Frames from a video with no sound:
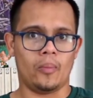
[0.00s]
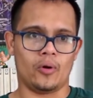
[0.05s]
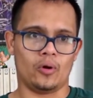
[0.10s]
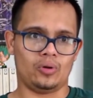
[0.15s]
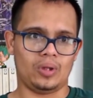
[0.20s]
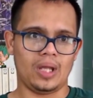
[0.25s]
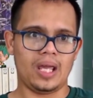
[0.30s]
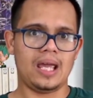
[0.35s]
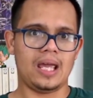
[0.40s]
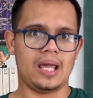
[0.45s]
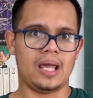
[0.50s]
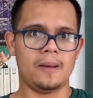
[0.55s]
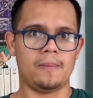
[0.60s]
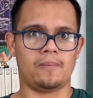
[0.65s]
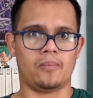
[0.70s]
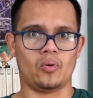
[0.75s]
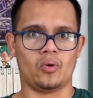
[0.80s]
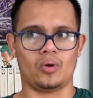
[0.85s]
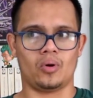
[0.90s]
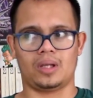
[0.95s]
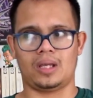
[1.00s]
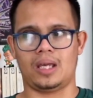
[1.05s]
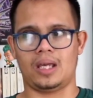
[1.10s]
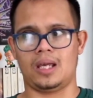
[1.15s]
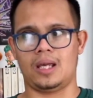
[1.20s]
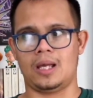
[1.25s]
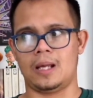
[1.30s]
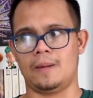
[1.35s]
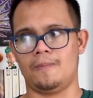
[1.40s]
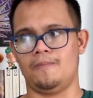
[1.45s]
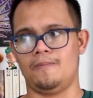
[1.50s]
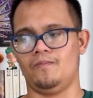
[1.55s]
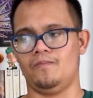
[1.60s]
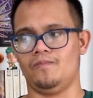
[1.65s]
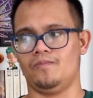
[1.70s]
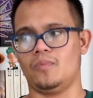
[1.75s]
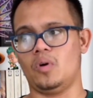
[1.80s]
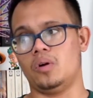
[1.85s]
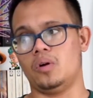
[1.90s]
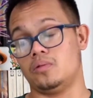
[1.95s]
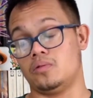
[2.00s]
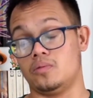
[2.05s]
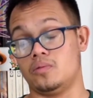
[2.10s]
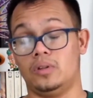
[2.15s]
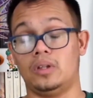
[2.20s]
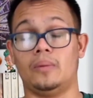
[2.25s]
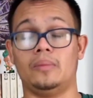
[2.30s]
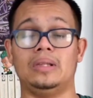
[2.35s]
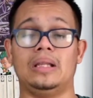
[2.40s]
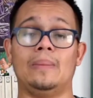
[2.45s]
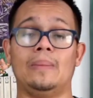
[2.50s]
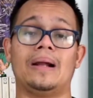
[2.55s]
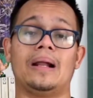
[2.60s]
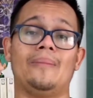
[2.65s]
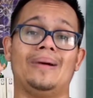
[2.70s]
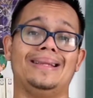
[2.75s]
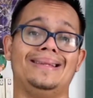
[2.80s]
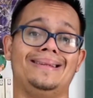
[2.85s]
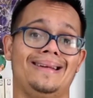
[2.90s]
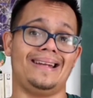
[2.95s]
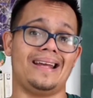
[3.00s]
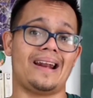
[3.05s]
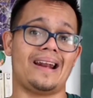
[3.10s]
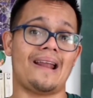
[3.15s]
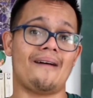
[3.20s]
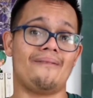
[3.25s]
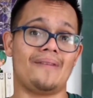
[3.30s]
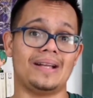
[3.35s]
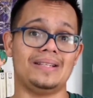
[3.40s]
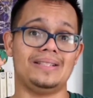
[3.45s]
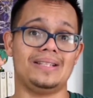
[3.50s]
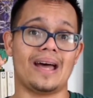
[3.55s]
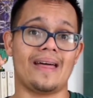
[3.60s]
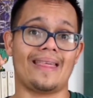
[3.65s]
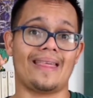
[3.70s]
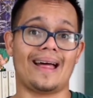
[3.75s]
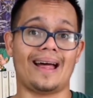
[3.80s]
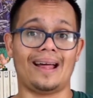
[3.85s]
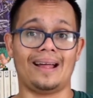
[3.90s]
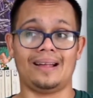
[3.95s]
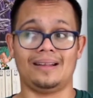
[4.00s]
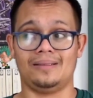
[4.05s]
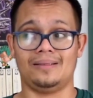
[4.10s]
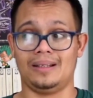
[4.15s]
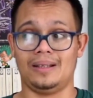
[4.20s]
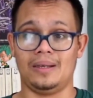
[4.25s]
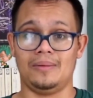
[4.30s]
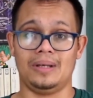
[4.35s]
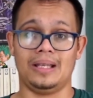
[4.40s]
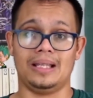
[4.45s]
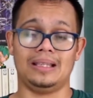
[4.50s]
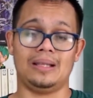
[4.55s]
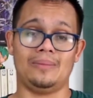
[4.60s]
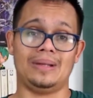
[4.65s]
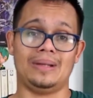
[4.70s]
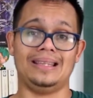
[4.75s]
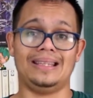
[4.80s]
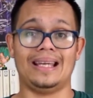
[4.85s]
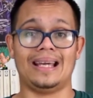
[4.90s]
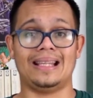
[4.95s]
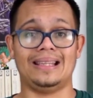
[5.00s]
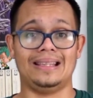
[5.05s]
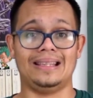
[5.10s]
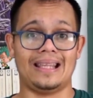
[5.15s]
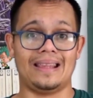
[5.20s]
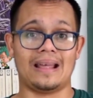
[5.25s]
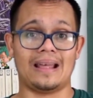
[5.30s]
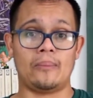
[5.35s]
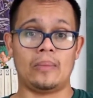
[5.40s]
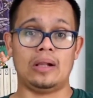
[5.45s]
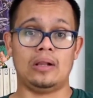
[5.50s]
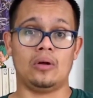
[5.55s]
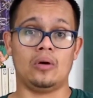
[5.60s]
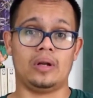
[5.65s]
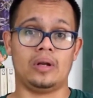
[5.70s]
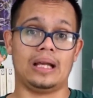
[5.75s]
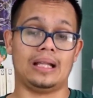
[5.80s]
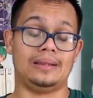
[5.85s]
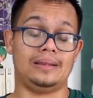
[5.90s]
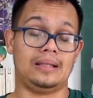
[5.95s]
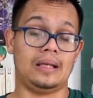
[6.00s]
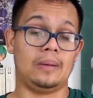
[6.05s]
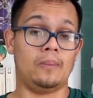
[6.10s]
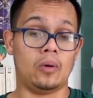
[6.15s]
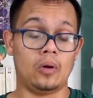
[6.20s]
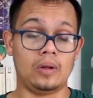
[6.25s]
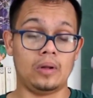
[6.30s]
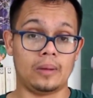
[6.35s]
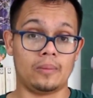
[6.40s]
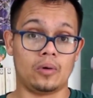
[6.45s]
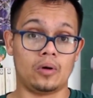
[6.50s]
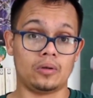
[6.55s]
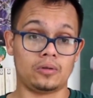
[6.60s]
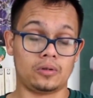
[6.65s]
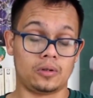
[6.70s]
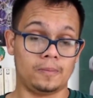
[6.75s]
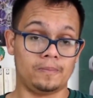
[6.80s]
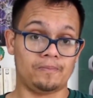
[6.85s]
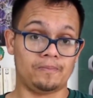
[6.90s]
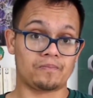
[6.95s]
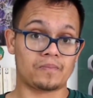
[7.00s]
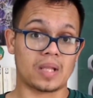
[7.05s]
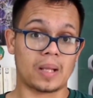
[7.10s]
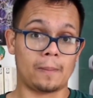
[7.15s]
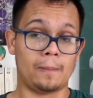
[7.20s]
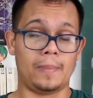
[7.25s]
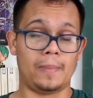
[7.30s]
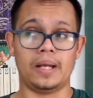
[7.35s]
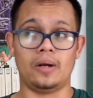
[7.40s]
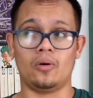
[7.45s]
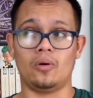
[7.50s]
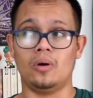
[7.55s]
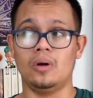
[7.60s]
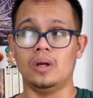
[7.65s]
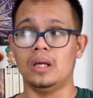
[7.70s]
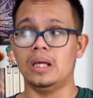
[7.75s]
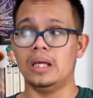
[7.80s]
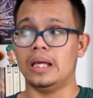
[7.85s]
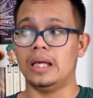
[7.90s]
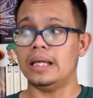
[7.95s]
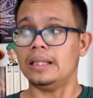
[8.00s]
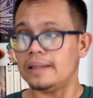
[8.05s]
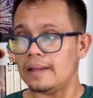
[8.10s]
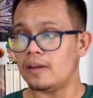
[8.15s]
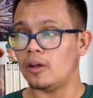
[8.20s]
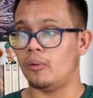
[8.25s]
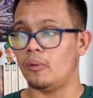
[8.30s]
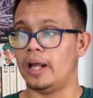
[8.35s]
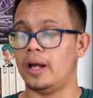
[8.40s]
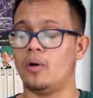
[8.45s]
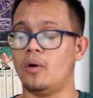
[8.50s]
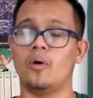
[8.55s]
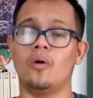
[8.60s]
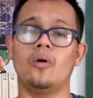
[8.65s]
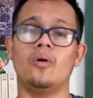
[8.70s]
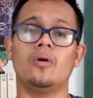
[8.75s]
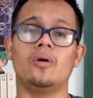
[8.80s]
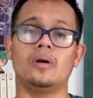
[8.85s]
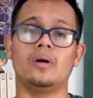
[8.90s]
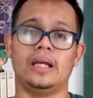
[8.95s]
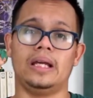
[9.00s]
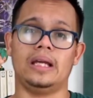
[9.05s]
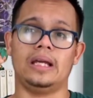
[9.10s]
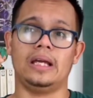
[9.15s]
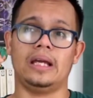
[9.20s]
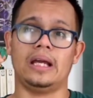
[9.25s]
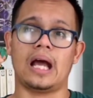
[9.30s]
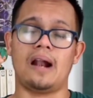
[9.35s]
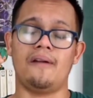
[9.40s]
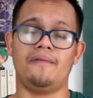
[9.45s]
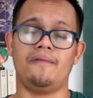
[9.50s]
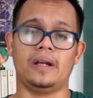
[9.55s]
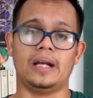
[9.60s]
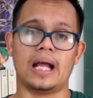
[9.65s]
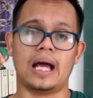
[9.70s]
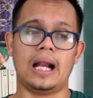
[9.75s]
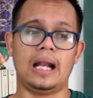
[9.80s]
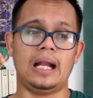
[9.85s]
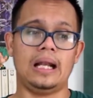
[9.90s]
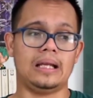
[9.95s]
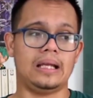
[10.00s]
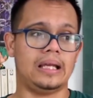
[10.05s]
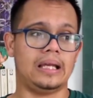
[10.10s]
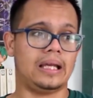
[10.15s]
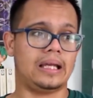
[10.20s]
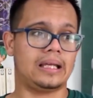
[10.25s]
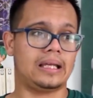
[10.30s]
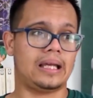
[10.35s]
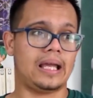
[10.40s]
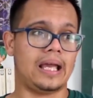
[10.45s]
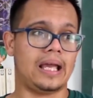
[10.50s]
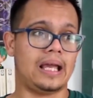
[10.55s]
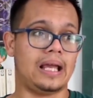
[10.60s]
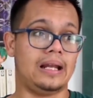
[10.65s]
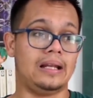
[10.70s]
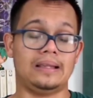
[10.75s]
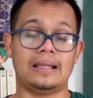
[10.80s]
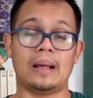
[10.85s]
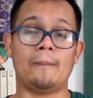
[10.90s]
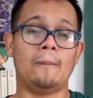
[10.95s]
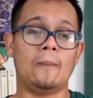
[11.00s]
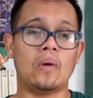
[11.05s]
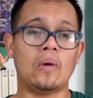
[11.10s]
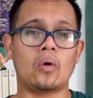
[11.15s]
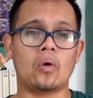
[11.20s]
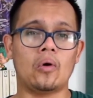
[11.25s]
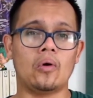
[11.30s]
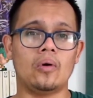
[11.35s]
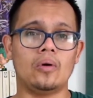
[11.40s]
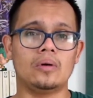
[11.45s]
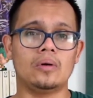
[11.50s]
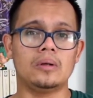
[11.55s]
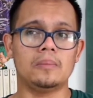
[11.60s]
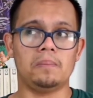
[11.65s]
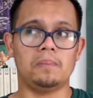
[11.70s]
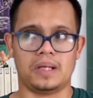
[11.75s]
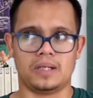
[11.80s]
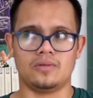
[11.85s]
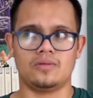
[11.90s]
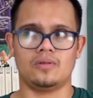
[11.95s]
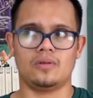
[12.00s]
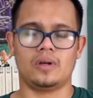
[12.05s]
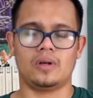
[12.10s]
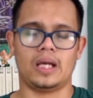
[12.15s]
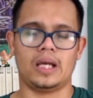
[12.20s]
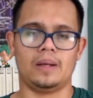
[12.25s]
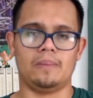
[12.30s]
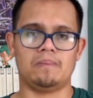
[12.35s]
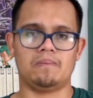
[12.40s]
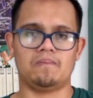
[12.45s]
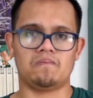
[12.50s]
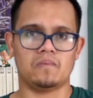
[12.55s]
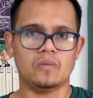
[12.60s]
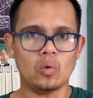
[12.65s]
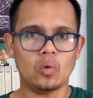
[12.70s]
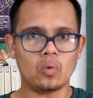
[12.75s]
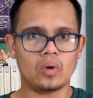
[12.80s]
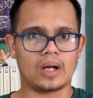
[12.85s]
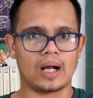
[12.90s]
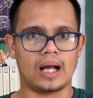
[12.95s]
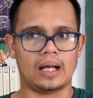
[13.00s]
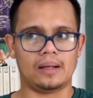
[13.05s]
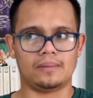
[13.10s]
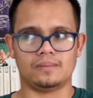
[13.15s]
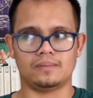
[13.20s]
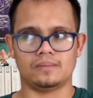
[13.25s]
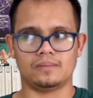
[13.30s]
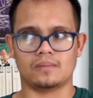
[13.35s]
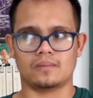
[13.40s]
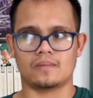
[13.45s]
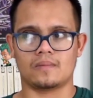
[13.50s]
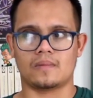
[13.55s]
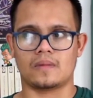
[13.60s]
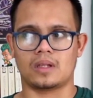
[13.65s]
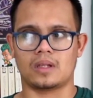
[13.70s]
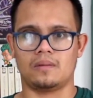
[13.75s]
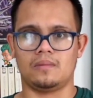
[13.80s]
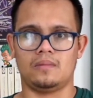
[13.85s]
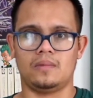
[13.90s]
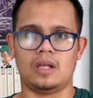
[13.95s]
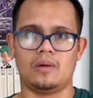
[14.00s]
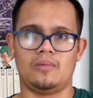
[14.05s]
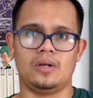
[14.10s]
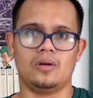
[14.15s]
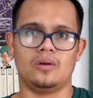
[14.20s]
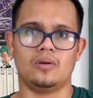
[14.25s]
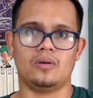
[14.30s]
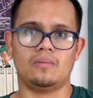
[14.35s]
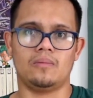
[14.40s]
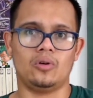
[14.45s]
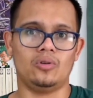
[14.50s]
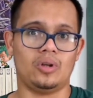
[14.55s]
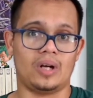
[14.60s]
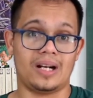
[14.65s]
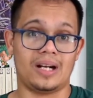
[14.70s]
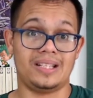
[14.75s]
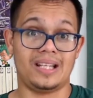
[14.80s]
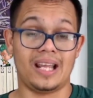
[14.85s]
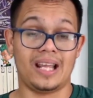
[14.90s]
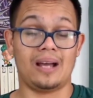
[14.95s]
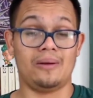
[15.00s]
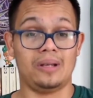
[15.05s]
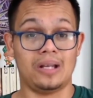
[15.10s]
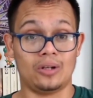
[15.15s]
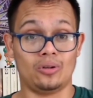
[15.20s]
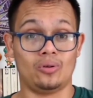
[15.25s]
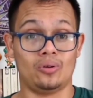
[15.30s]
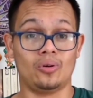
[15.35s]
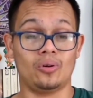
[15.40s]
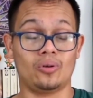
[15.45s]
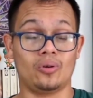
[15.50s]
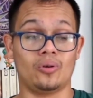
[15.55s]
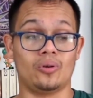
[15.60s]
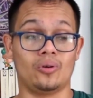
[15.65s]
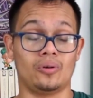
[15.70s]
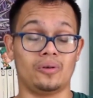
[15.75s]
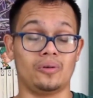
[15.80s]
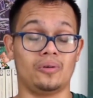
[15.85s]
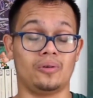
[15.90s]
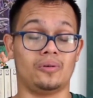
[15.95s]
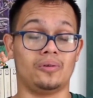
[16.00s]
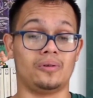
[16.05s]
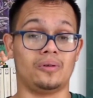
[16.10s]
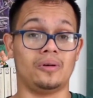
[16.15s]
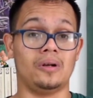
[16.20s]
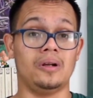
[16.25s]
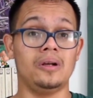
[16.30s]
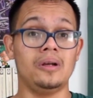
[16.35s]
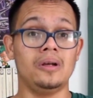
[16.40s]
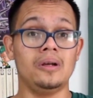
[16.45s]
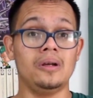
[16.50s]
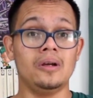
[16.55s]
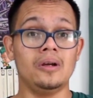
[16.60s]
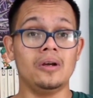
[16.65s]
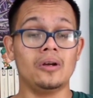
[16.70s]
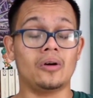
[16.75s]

lo protege porque, mm, bueno, supuestamente mantener la fachada, evidentemente, ante Dumbledore y ante Voldemort, pero este doble juego eh, al final es que él tampoco, pienso que nunca debió mostrarse abierto con,